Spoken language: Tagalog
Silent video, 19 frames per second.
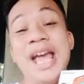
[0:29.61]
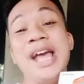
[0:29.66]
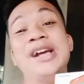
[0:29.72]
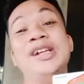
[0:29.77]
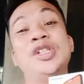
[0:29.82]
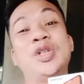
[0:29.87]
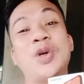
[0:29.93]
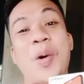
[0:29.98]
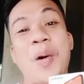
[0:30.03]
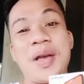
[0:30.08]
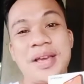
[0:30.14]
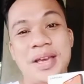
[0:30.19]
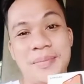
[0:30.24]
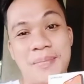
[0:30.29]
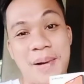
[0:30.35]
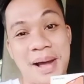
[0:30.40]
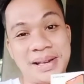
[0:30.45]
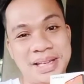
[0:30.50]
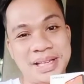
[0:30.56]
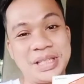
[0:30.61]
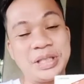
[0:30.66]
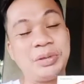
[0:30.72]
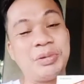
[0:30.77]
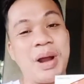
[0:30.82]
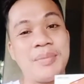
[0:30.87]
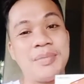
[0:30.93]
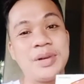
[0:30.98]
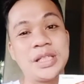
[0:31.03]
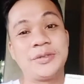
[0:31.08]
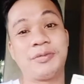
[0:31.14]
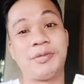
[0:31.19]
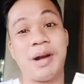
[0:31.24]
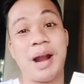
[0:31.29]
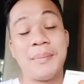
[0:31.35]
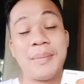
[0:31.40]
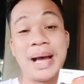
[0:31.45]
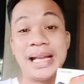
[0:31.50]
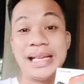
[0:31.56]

Joy Ibanez, Dennis Ramos from uh,